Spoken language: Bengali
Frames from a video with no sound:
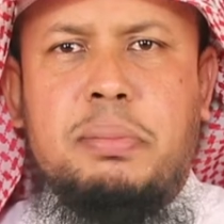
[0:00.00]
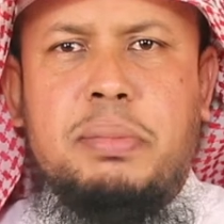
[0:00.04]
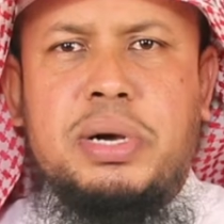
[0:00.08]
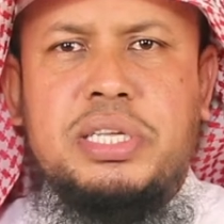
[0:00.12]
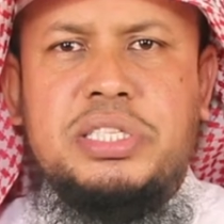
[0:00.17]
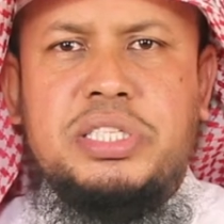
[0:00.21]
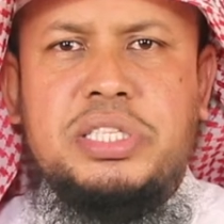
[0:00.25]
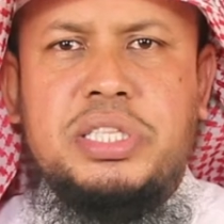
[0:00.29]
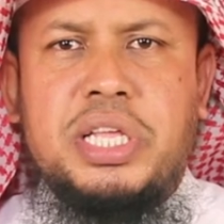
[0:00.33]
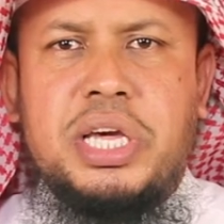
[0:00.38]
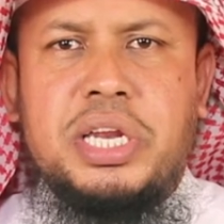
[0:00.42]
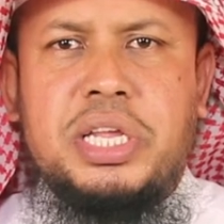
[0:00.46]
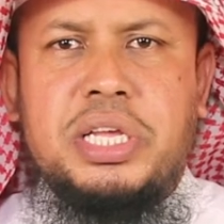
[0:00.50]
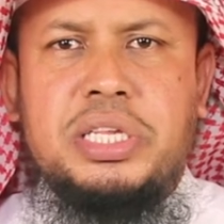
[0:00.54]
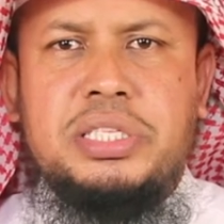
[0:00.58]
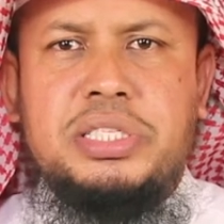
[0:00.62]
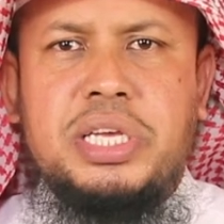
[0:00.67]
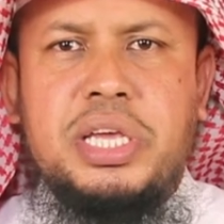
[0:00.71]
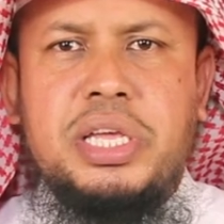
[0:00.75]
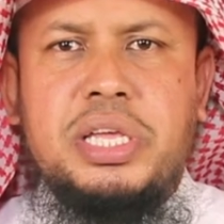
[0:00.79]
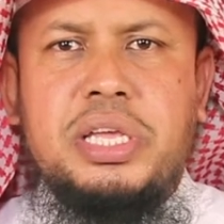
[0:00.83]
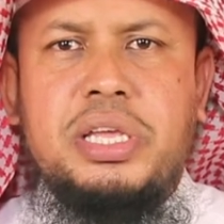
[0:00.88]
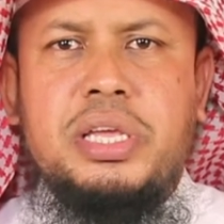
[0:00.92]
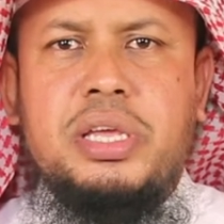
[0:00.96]
নামাজে দাঁড়িয়ে
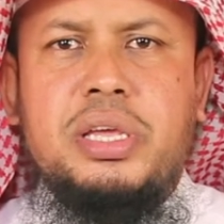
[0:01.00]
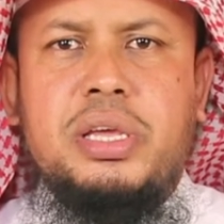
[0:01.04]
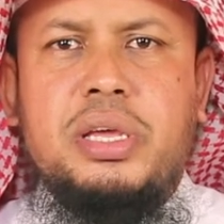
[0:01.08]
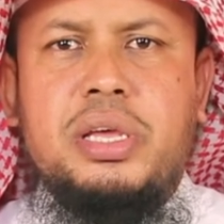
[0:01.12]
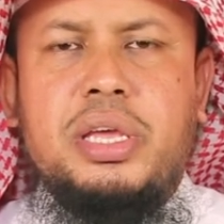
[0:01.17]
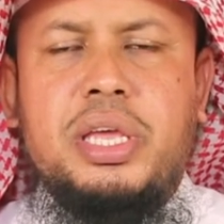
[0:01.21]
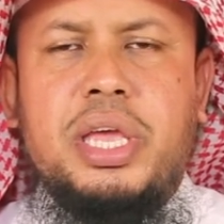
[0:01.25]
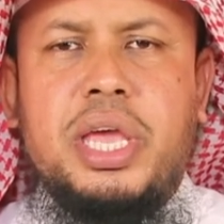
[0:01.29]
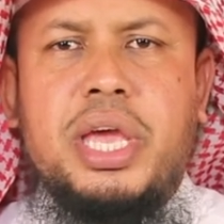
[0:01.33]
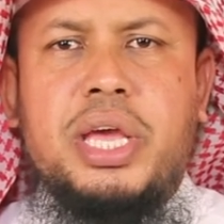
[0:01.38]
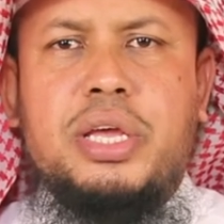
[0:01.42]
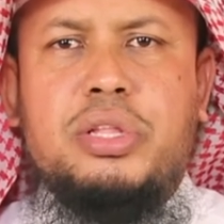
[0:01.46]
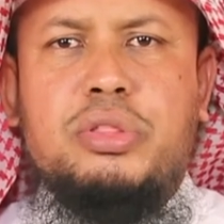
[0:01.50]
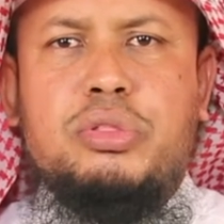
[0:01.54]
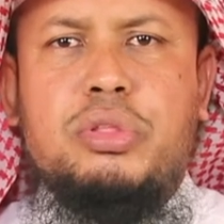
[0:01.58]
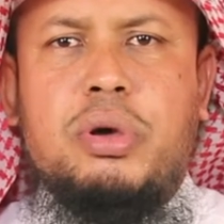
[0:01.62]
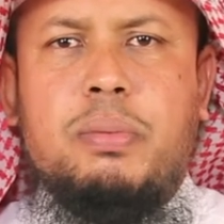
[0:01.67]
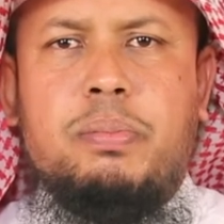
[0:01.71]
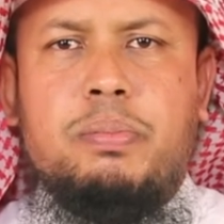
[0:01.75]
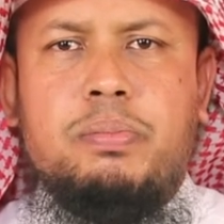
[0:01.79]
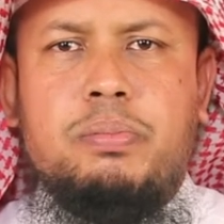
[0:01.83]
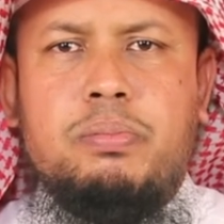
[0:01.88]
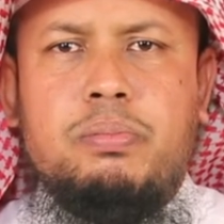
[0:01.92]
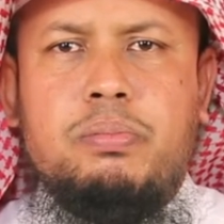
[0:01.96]
যাই
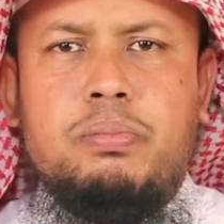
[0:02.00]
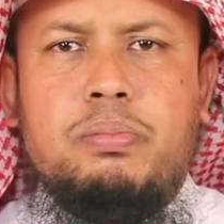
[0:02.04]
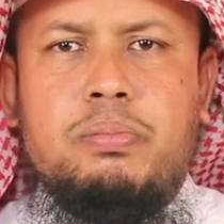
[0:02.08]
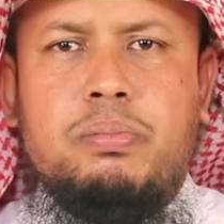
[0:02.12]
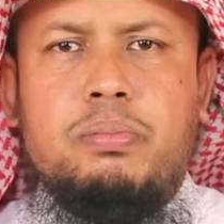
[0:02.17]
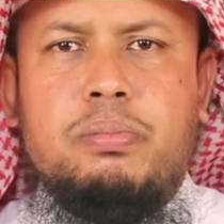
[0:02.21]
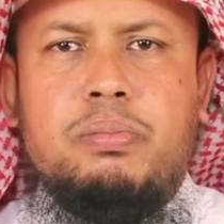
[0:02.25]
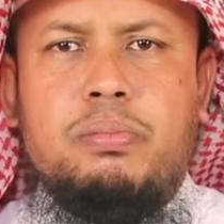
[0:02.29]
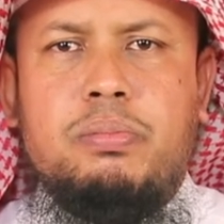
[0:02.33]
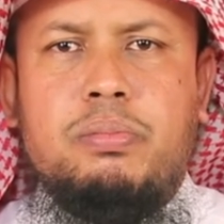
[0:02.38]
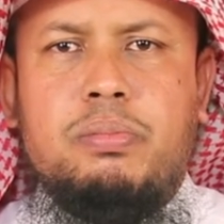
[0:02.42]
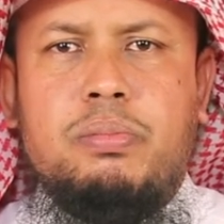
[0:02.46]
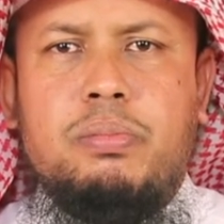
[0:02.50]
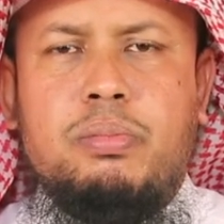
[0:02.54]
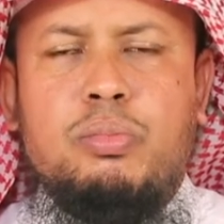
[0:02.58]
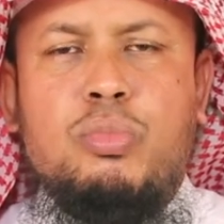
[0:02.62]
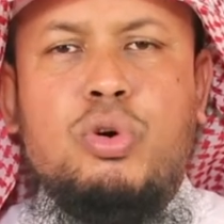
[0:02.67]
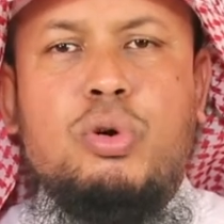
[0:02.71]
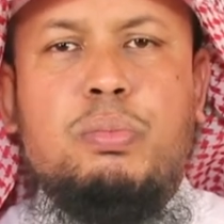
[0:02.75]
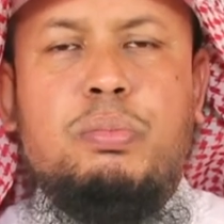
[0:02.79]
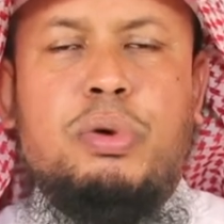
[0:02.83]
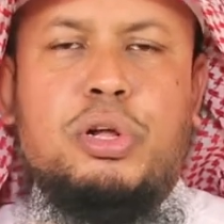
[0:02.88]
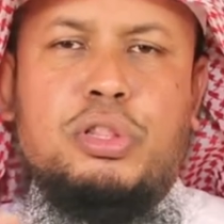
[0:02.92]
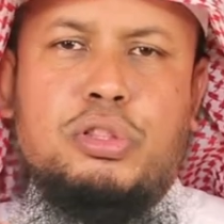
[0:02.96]
একদম
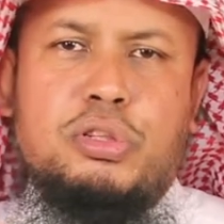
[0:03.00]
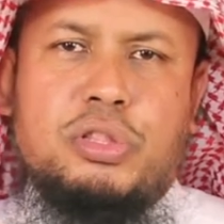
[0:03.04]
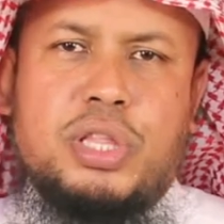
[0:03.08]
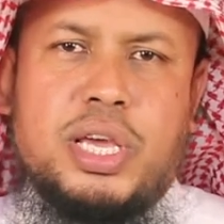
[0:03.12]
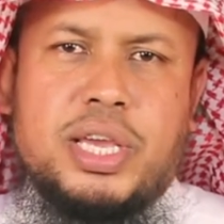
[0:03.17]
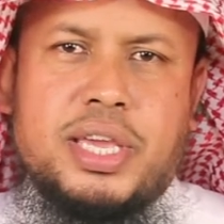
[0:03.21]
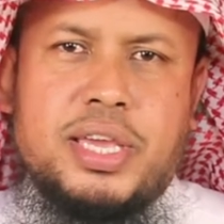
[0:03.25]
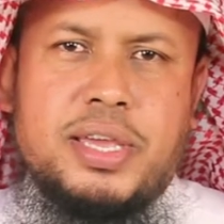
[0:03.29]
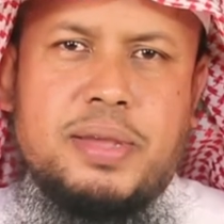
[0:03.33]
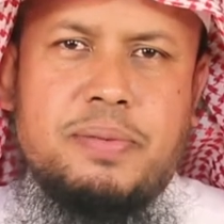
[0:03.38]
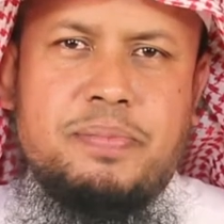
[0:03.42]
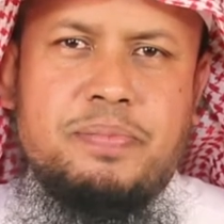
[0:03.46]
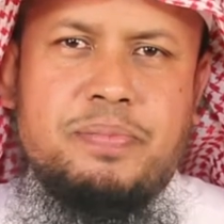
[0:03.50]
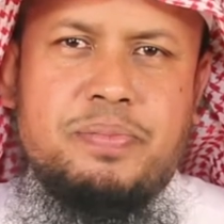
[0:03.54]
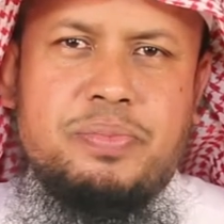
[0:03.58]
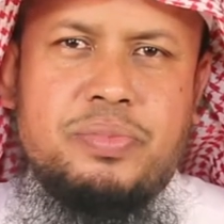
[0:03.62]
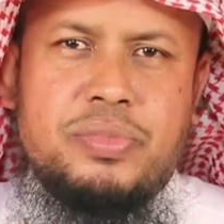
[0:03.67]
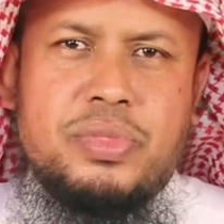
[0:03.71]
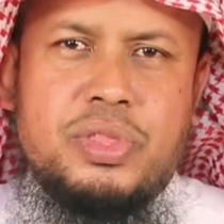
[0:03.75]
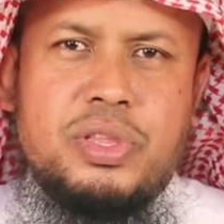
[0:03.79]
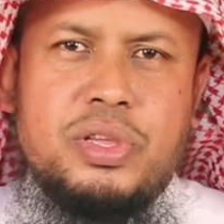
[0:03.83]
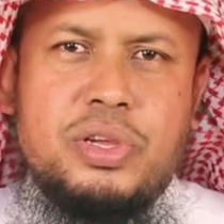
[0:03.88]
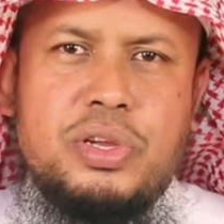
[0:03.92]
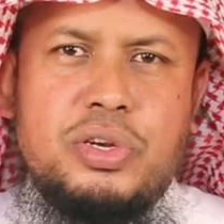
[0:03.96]
মুখ বন্ধ থাকে
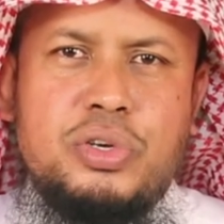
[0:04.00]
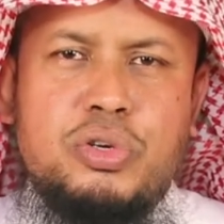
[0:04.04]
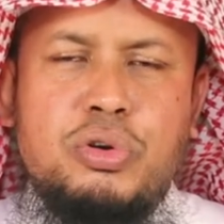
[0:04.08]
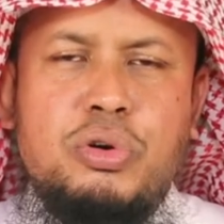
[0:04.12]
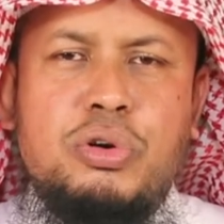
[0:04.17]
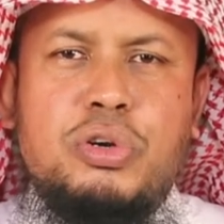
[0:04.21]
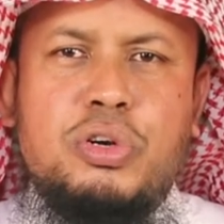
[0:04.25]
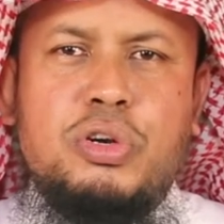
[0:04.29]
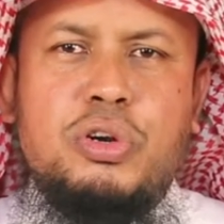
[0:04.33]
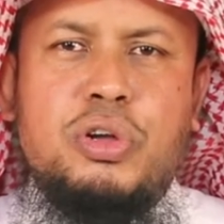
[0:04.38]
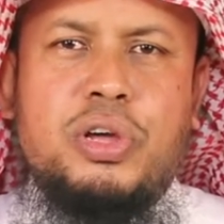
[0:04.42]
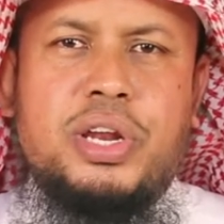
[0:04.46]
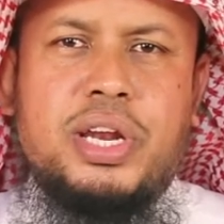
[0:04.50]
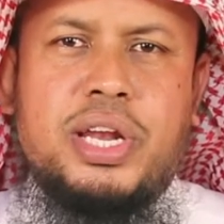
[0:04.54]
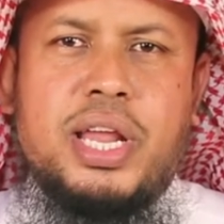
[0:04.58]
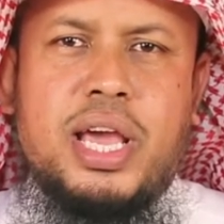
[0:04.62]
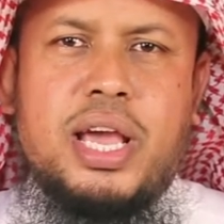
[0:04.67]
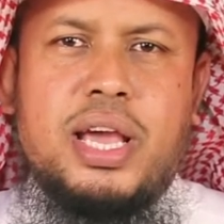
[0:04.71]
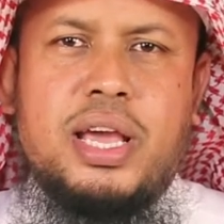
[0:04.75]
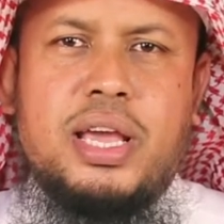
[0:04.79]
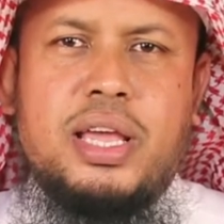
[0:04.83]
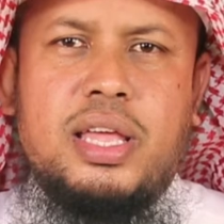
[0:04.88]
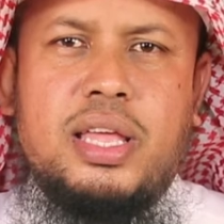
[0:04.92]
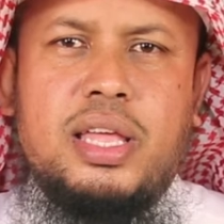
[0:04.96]
ঠোঁট লড়ে না